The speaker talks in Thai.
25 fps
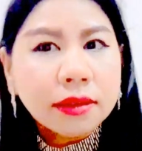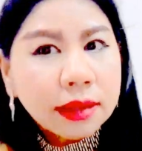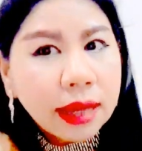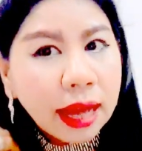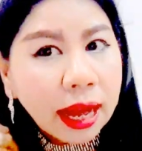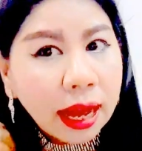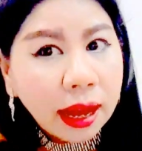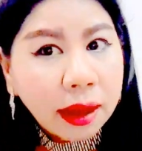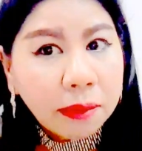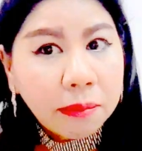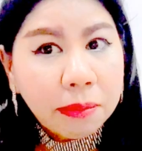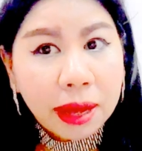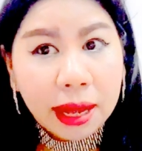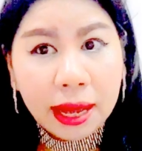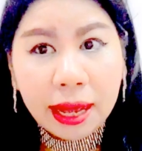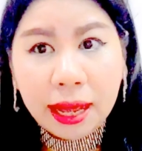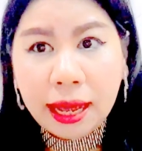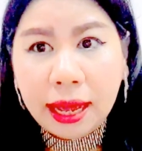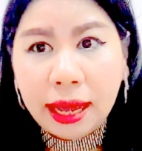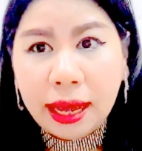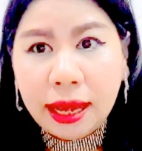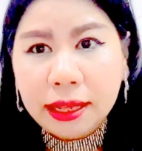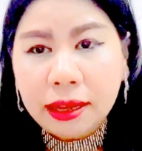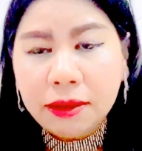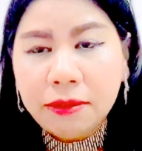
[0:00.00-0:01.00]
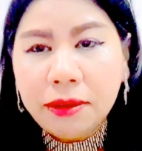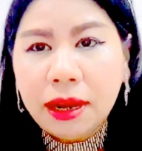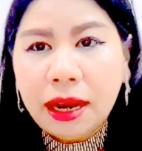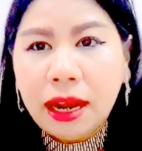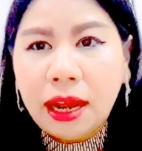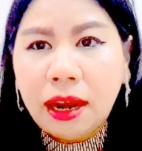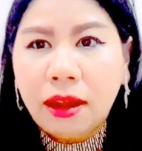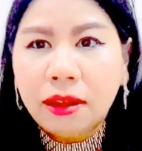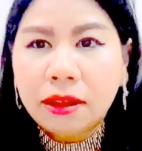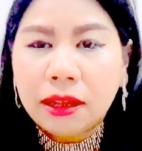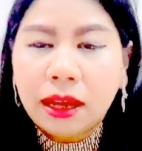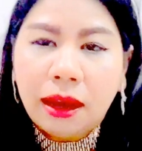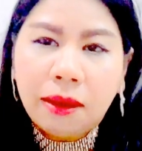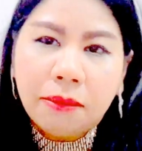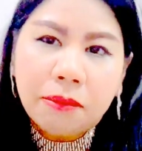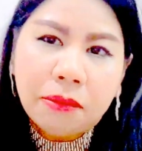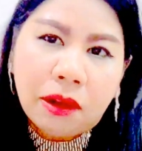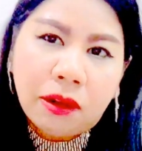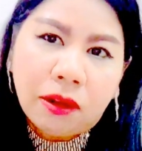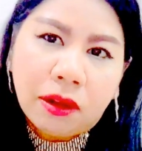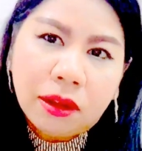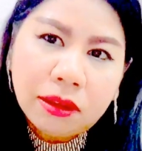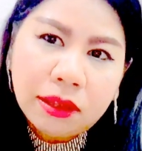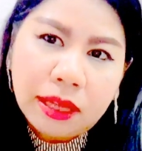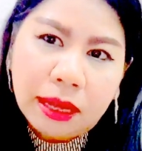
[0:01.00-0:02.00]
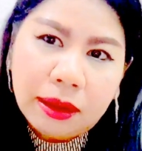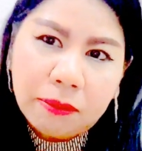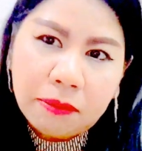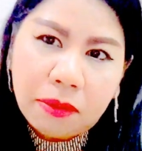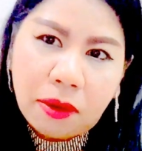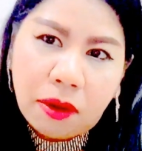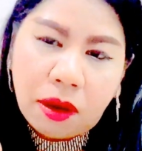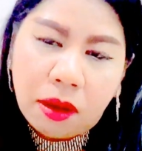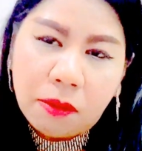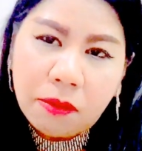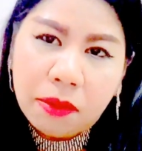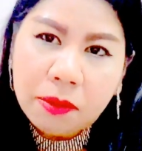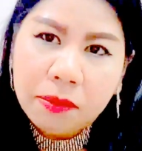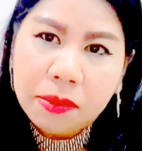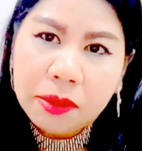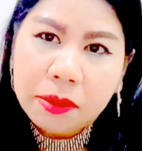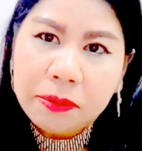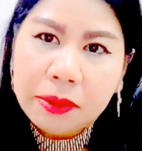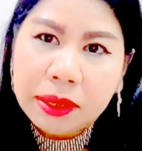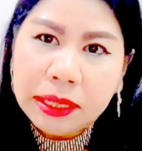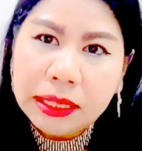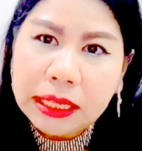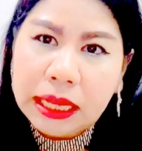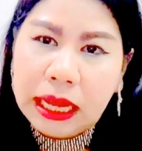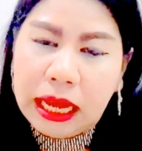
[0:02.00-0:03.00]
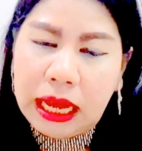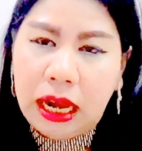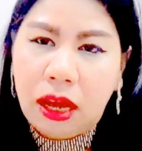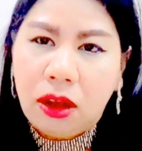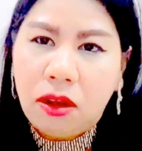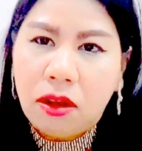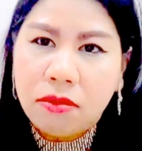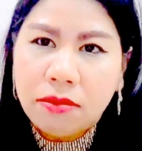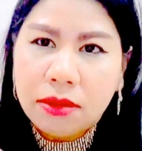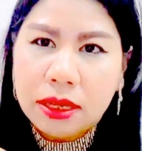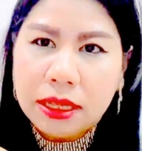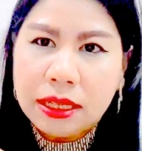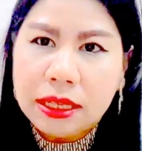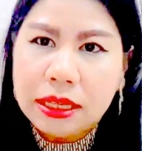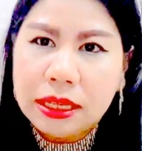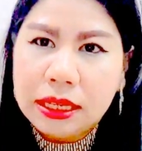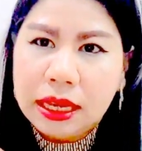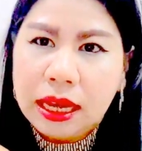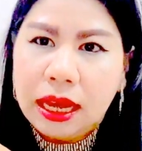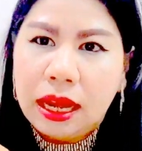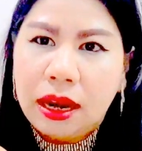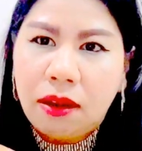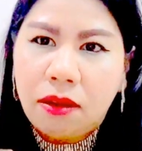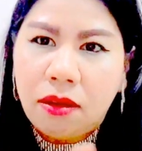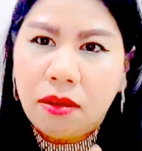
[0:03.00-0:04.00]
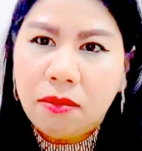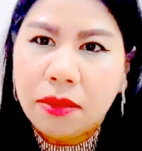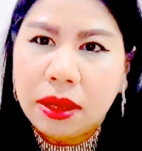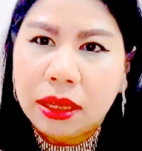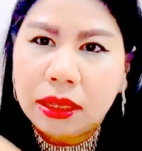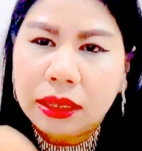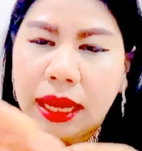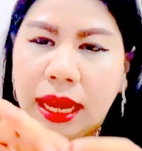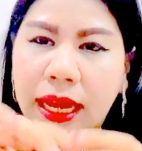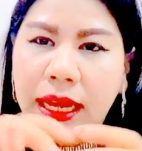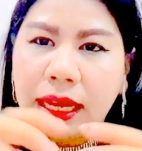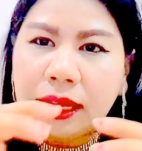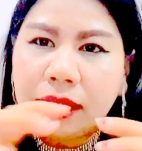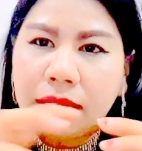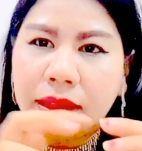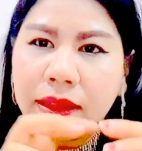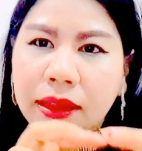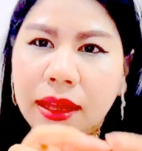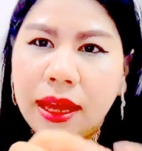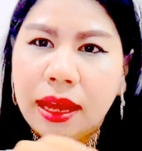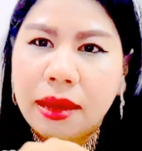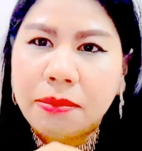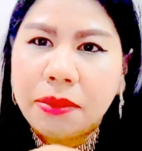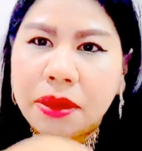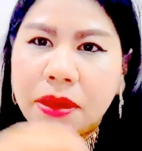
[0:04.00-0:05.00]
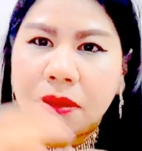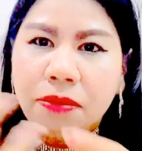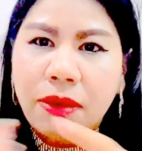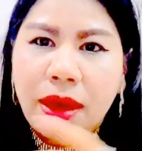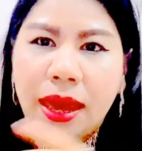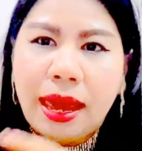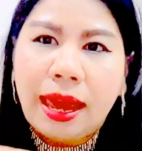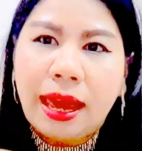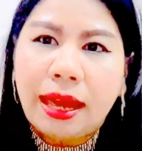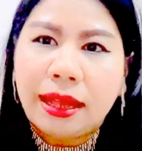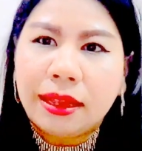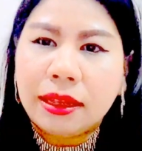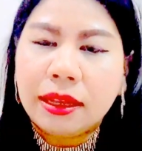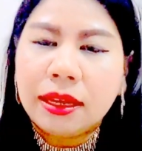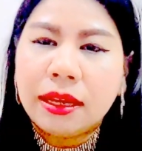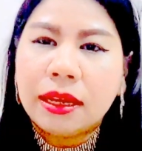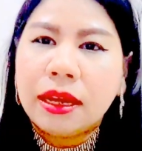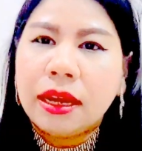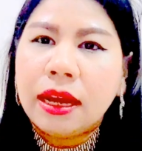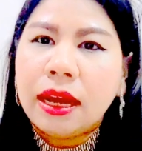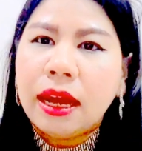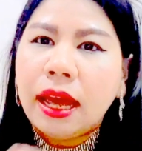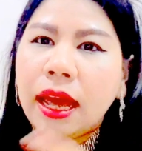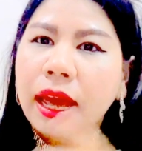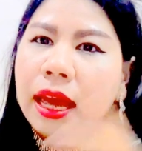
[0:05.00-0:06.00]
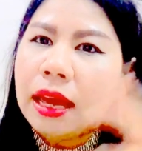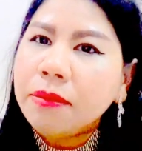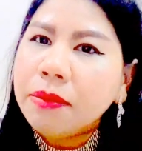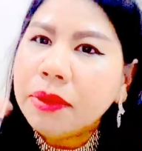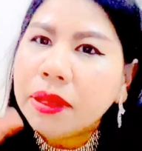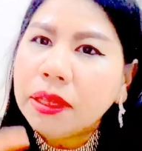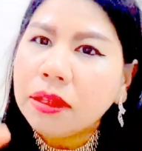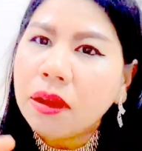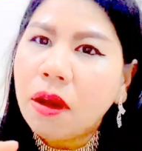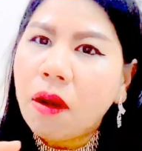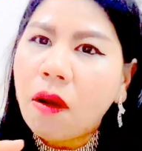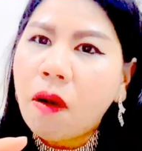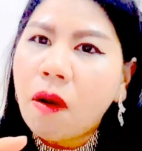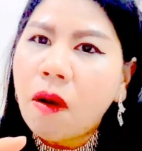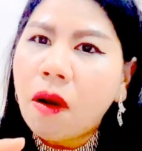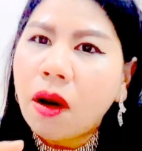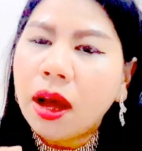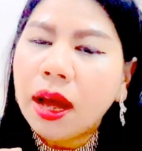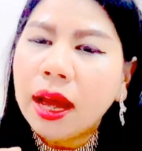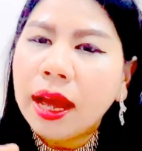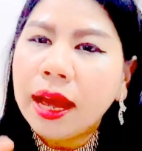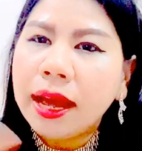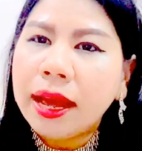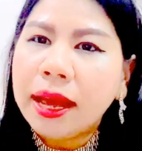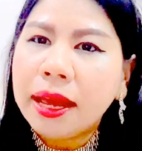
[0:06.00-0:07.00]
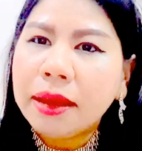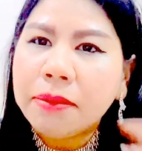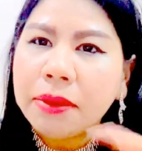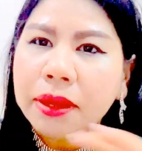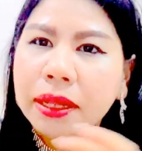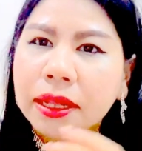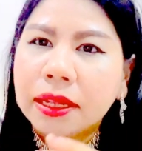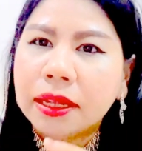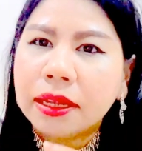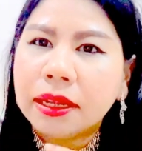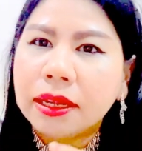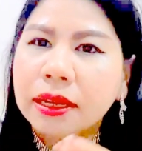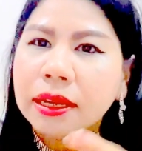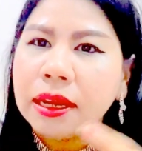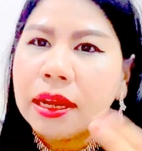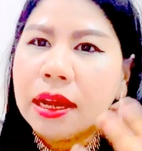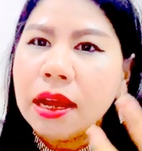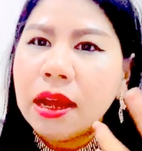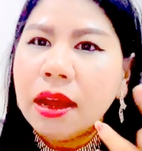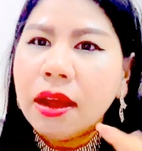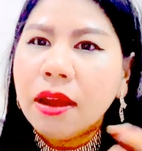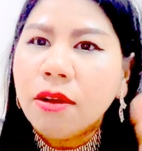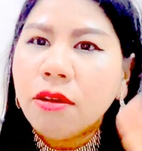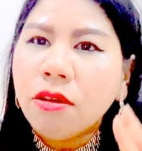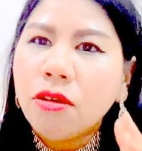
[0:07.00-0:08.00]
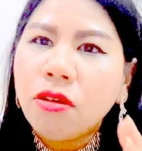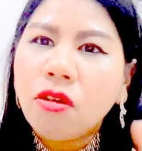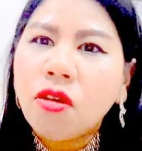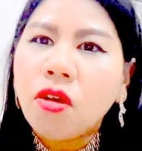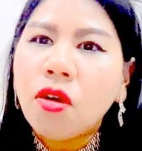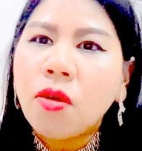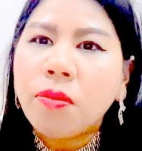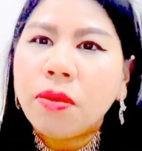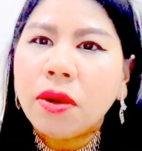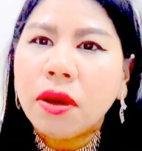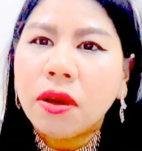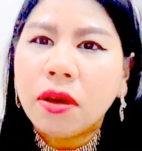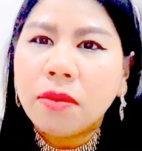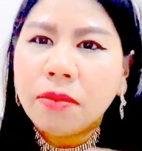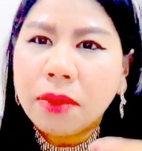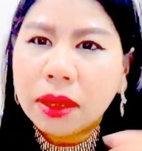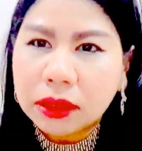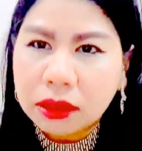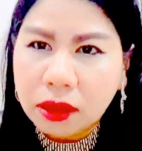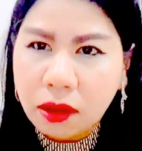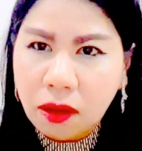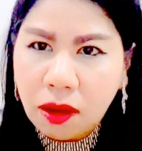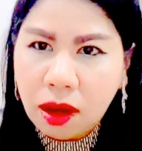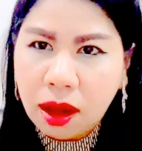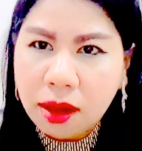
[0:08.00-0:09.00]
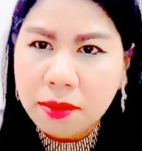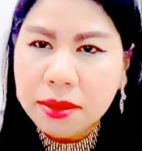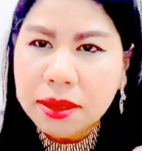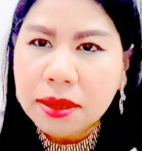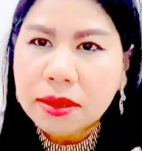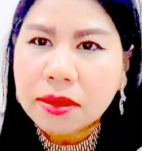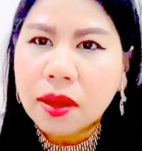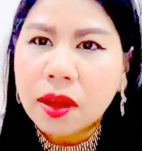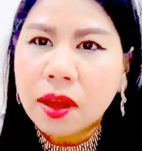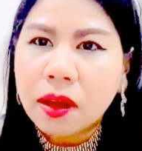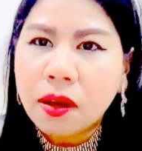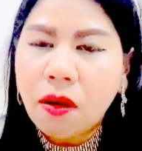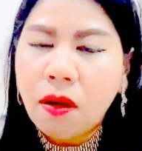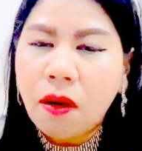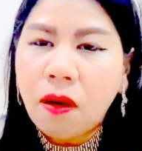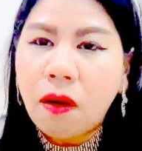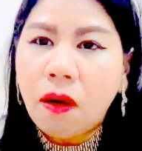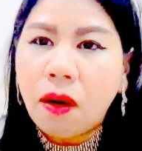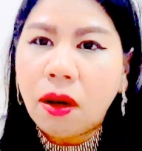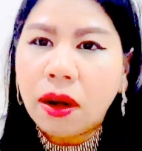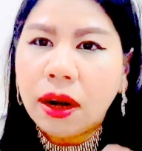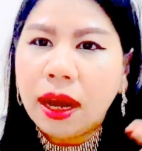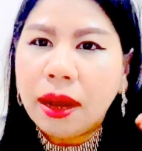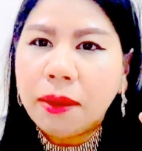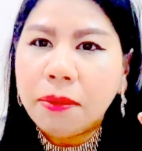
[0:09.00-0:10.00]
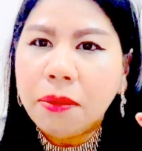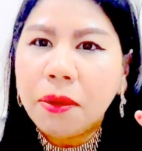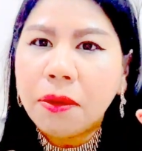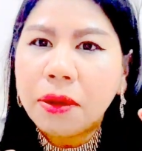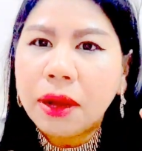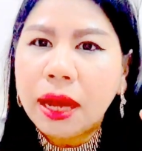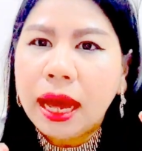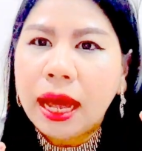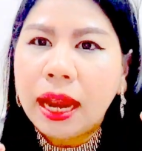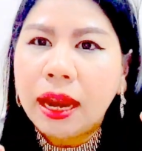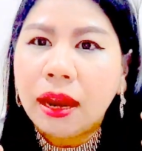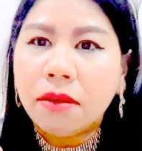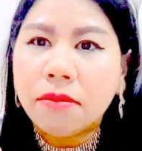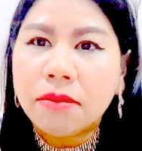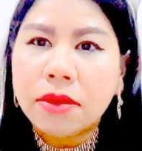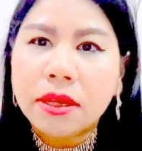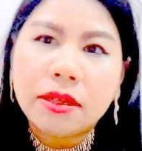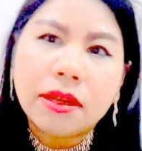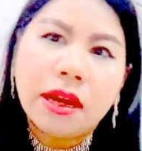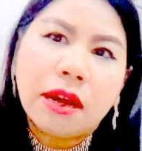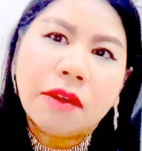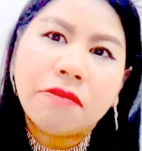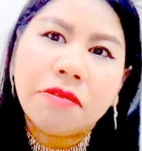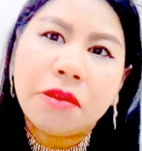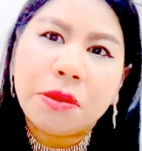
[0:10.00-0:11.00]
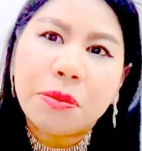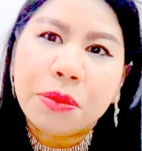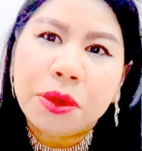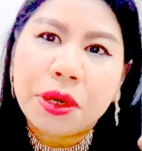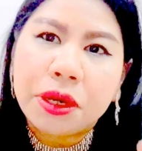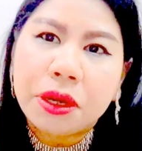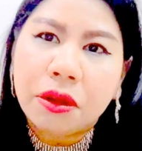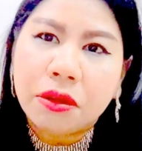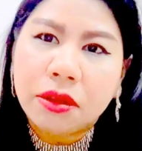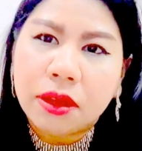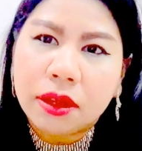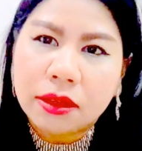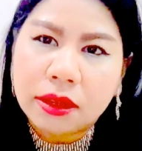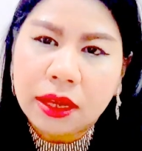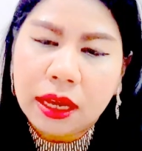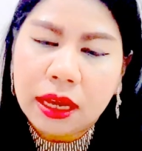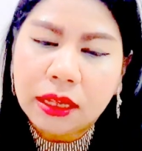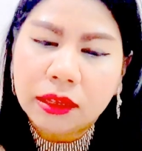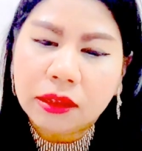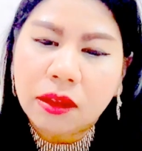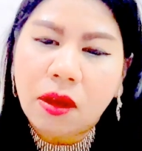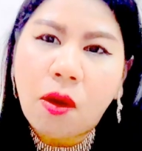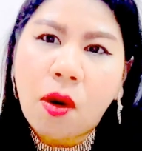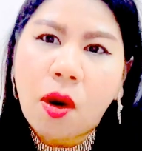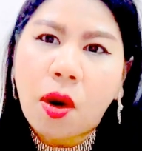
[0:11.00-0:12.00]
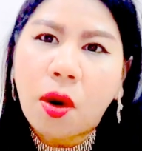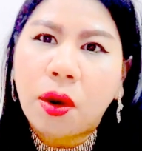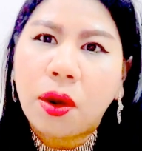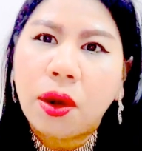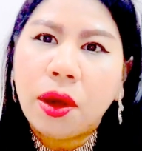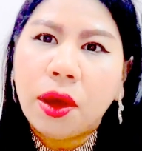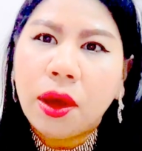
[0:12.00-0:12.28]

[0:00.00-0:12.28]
สั่งมานะเวลาเราทำแล้วก็สั่งพลอยมาเป็นเม็ดนะคะ แล้วก็มาเจียแล้วก็มาแต่งให้เป็นแหวน ให้เป็นดอก ให้เป็นรูปแล้วก็มาต่อให้เป็นสร้อยคอนะคะ เพราะงานเรามีช่างฝีมือเราจะใช้ตอก